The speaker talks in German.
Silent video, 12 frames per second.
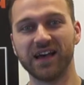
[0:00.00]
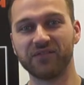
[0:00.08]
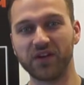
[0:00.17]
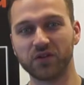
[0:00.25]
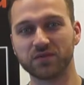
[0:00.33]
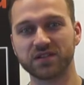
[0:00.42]

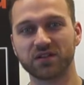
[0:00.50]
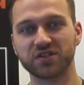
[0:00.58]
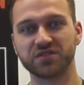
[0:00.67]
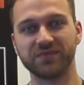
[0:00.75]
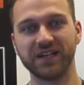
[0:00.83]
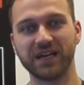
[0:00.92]
wenn du im
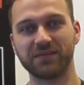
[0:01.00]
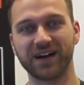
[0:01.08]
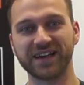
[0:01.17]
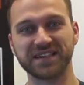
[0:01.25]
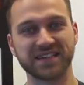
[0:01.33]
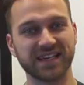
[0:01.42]

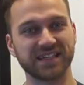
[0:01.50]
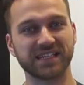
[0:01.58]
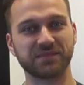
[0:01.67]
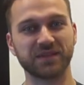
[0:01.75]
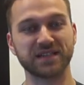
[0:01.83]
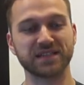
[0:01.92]
Social-Media-Bereich
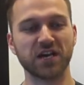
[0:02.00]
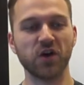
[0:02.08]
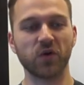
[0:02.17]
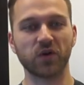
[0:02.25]
tätig bist